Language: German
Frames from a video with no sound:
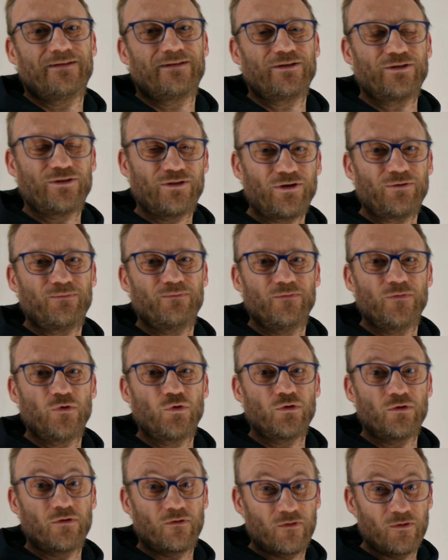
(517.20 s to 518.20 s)
gekommen
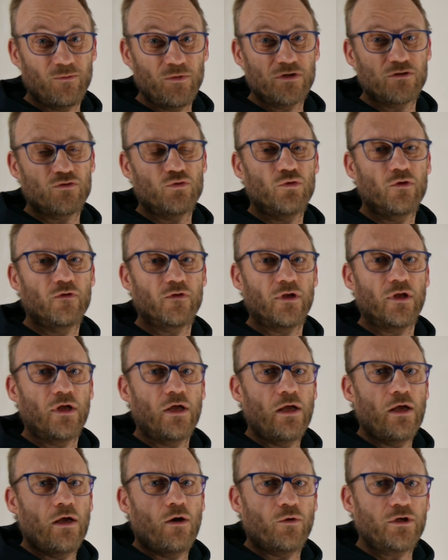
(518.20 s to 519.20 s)
und ziemlich cool sind.
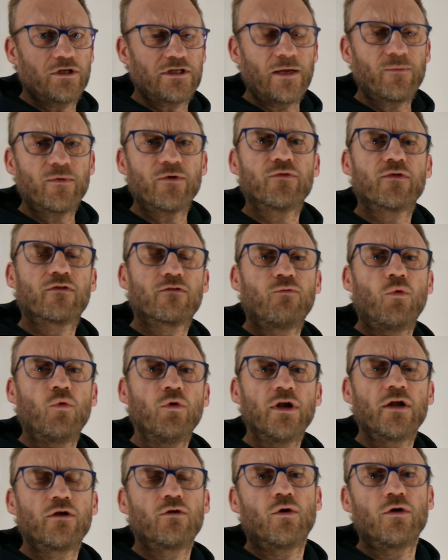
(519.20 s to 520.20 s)
Und ich denke mal, für
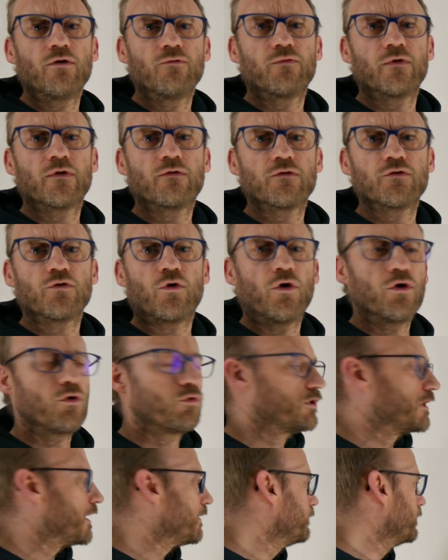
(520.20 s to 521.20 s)
249
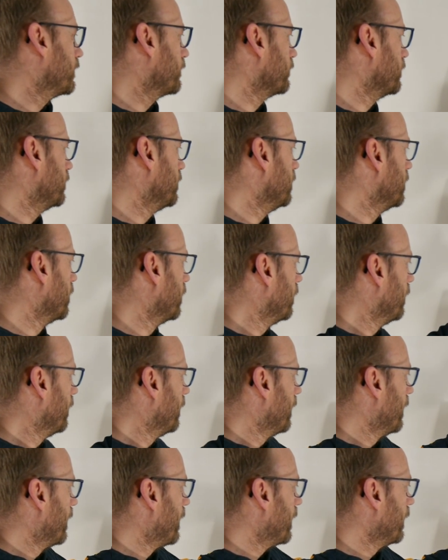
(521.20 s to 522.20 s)
Euro dafür, dass ich hier
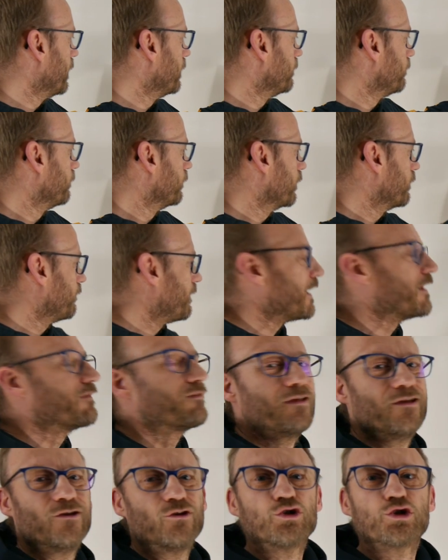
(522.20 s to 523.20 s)
ein
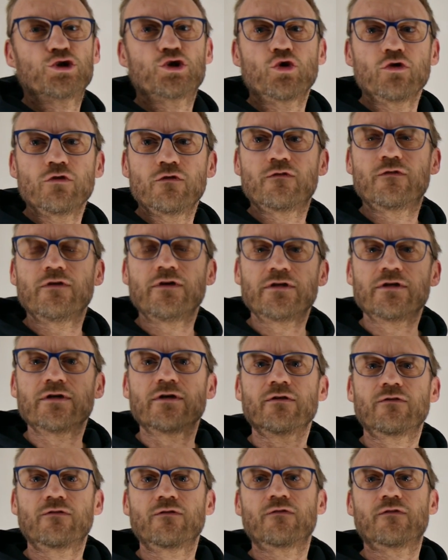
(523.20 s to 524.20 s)
quasi
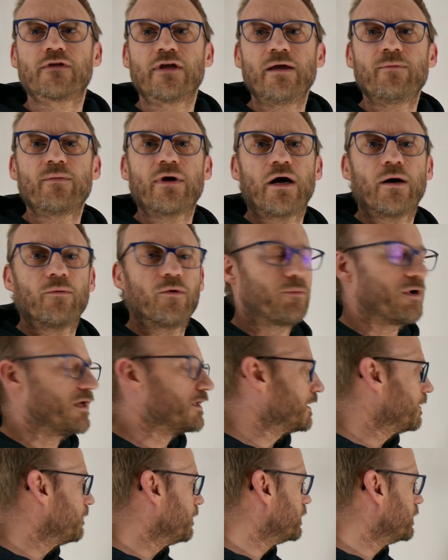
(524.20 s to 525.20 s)
schusssicheres System habe, bei dem